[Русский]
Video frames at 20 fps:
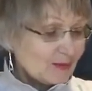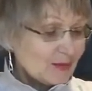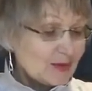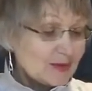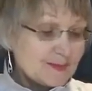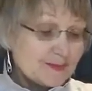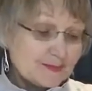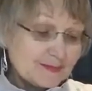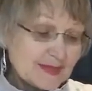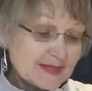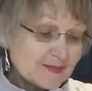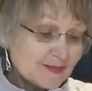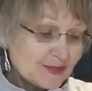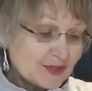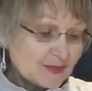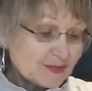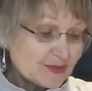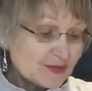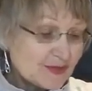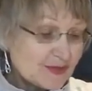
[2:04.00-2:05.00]
Мы
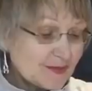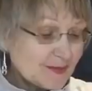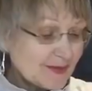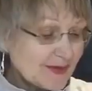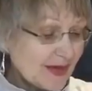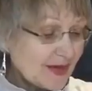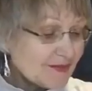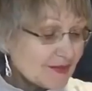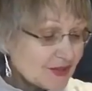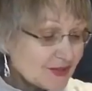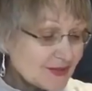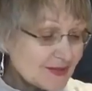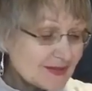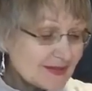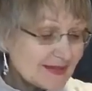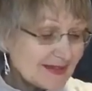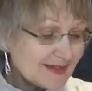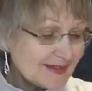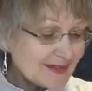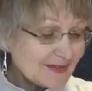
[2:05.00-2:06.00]
посмотрим, что справа, что
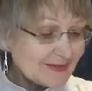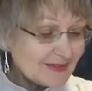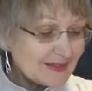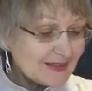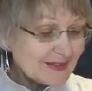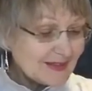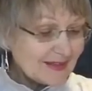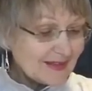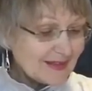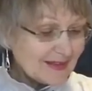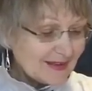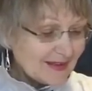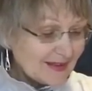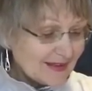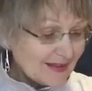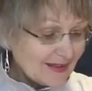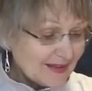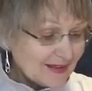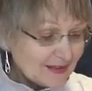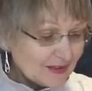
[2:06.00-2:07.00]
слева.
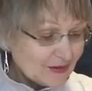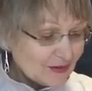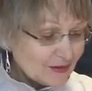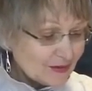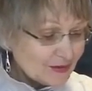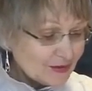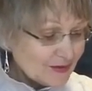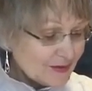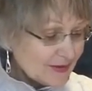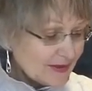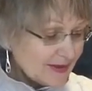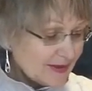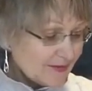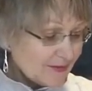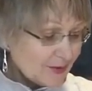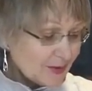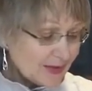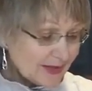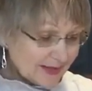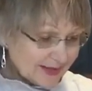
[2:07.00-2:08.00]
И это то, что для
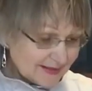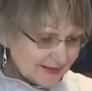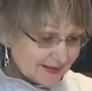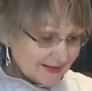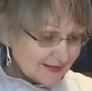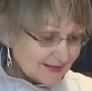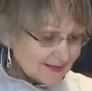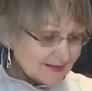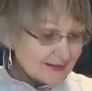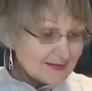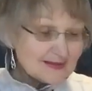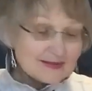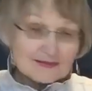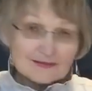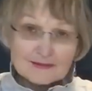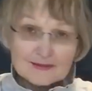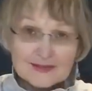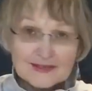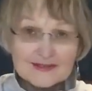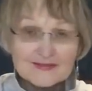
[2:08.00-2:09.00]
него характерно,
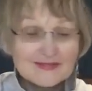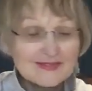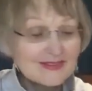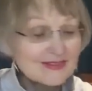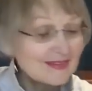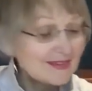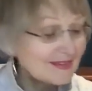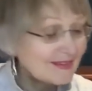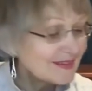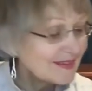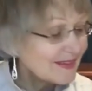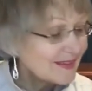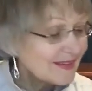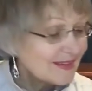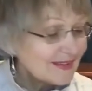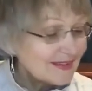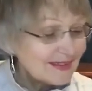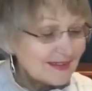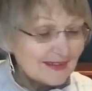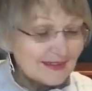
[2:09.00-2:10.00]
свойственно.
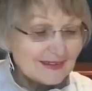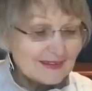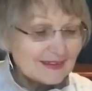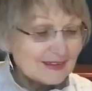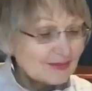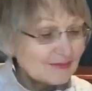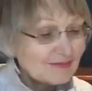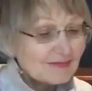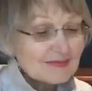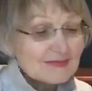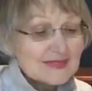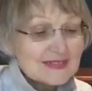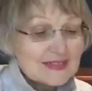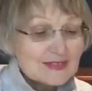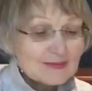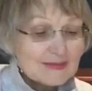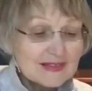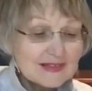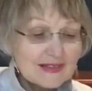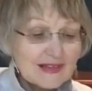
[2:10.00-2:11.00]
Это
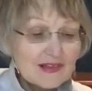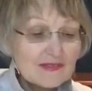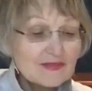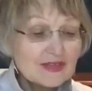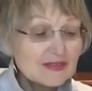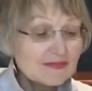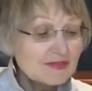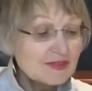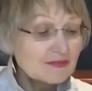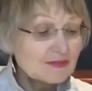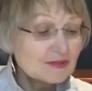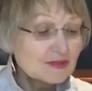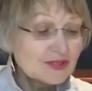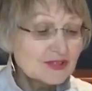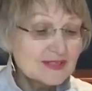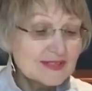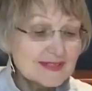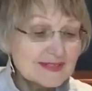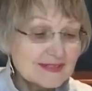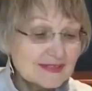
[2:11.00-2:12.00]
самое главное в его
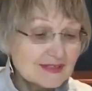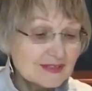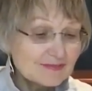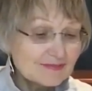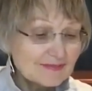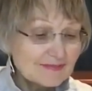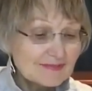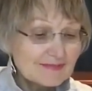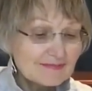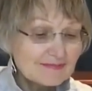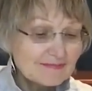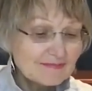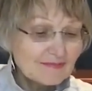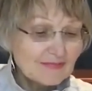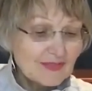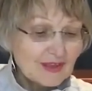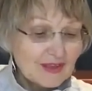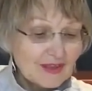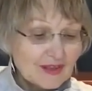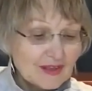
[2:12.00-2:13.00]
жизни.
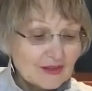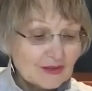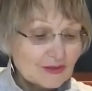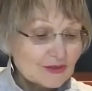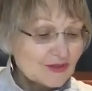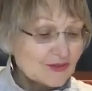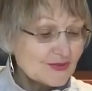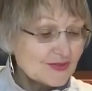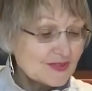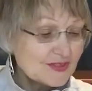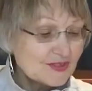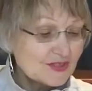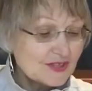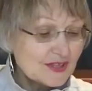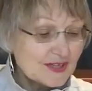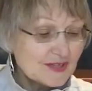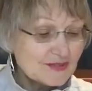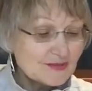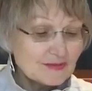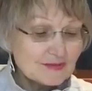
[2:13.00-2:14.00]
То, что
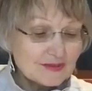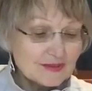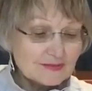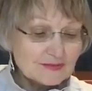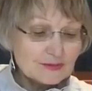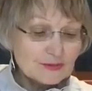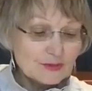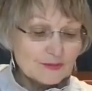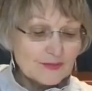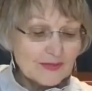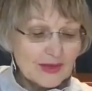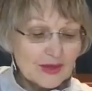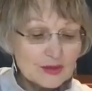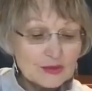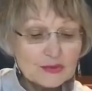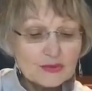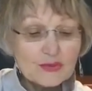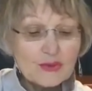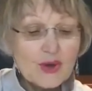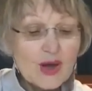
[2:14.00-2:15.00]
сейчас у него
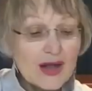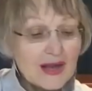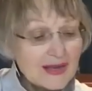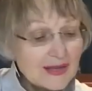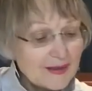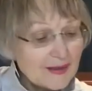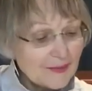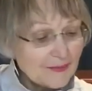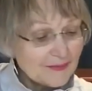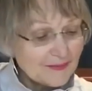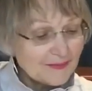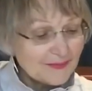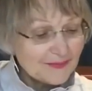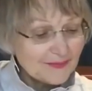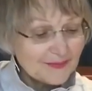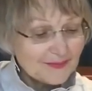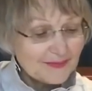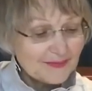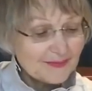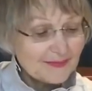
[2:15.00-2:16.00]
актуально.
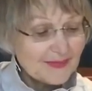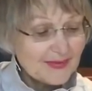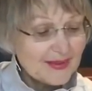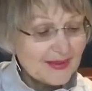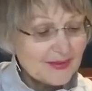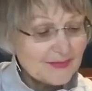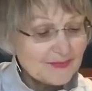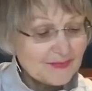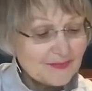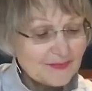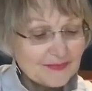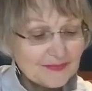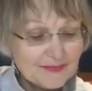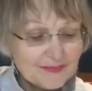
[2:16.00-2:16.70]
Да?